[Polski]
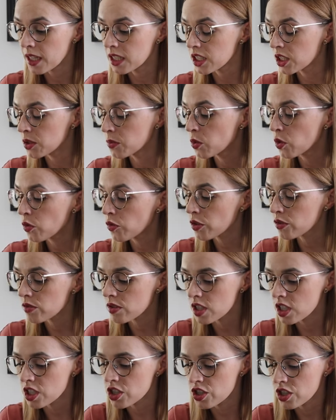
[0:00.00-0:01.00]
I
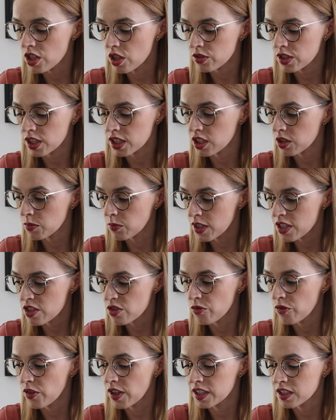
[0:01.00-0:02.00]
mówiąc jeszcze o takich
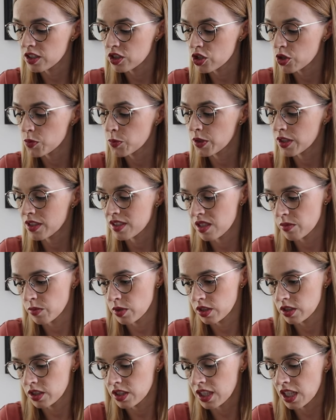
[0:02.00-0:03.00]
bardzo fajnych, szybkich
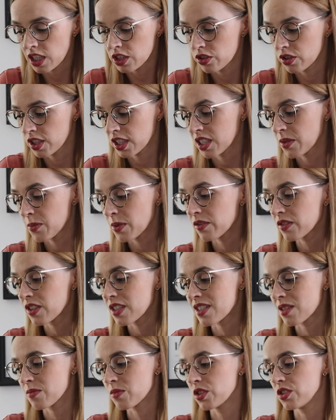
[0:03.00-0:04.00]
zamiennikach, to tak
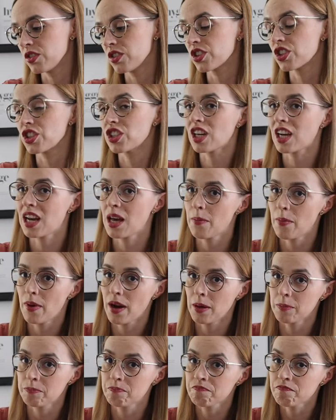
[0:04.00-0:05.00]
naprawdę zamienniki
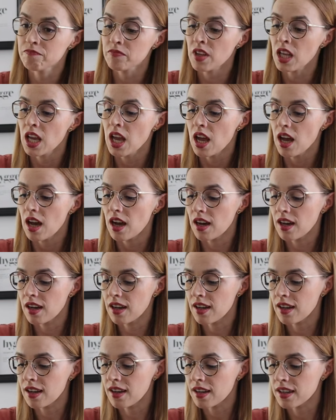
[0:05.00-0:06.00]
chleba,
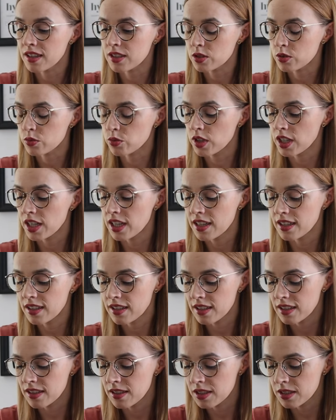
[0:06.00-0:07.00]
e, które,
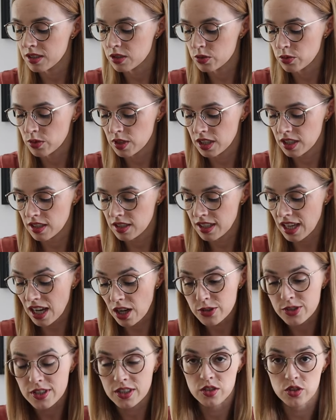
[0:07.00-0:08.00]
które ja
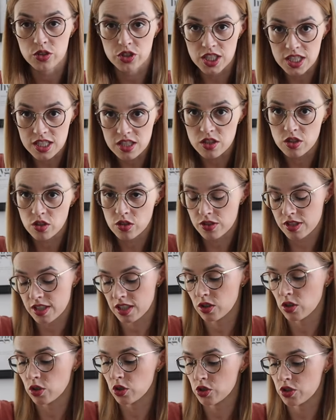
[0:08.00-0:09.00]
ostatnio często z
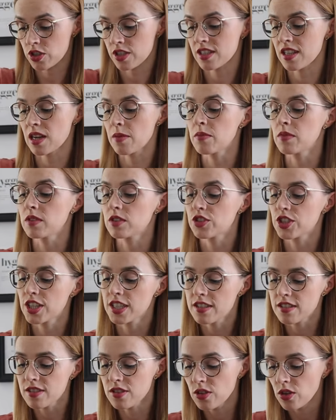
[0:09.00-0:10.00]
tego korzystam.
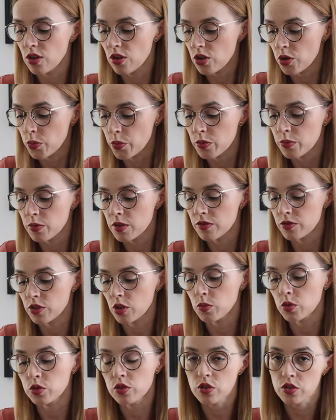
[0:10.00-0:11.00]
Często robimy w
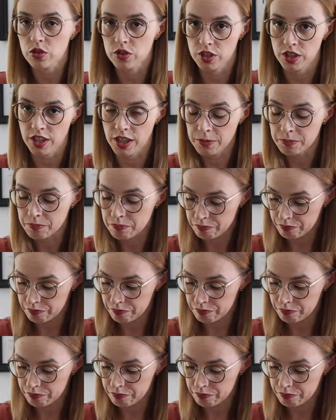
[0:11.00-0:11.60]
domu tortille